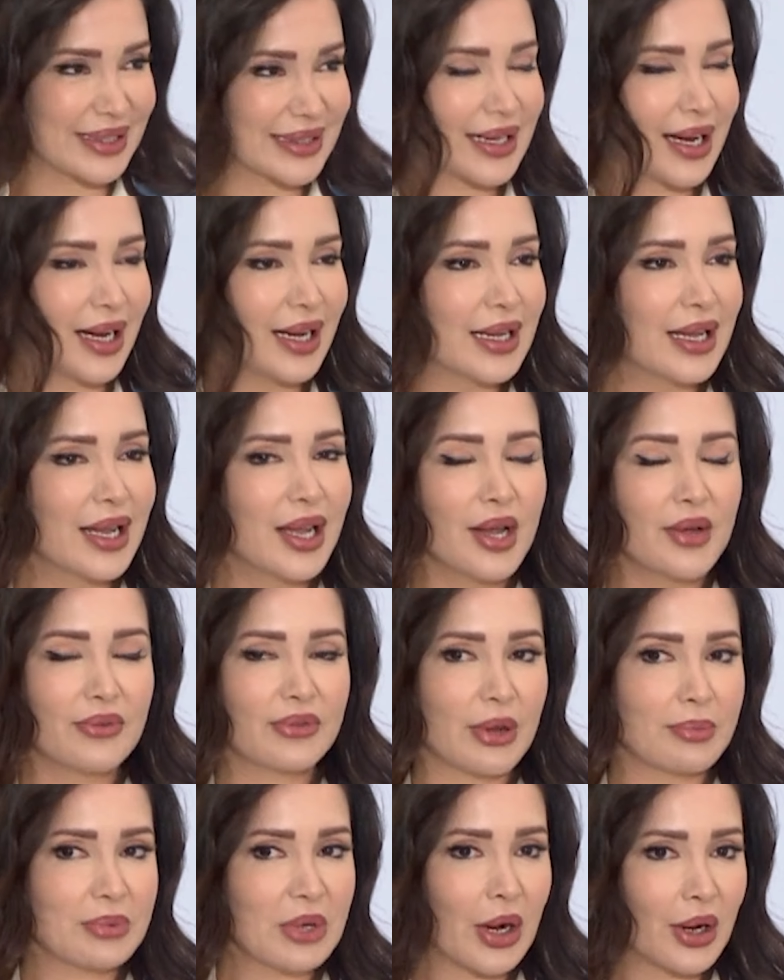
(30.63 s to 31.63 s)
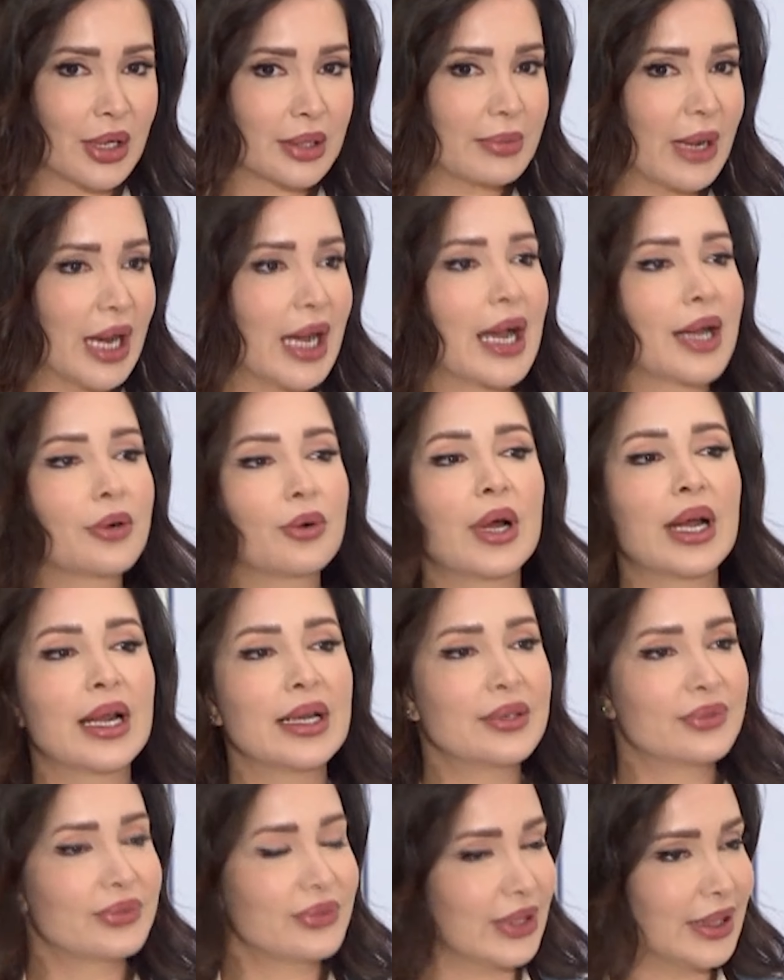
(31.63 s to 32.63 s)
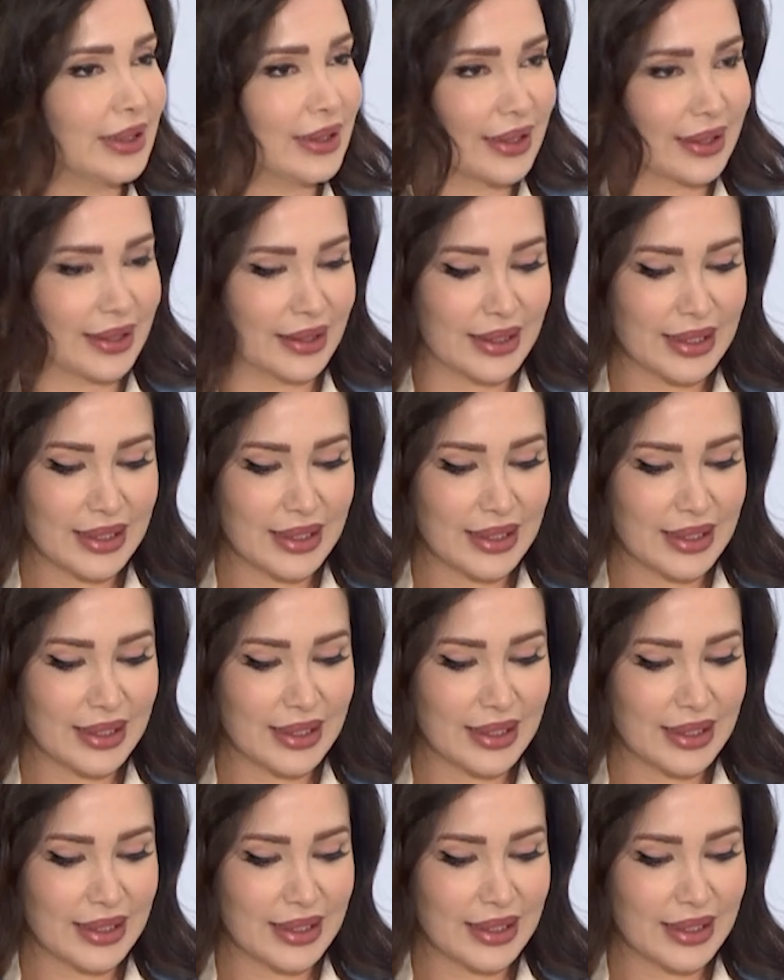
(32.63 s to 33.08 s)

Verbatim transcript: صح فبيقعد مع حاله هل فعلا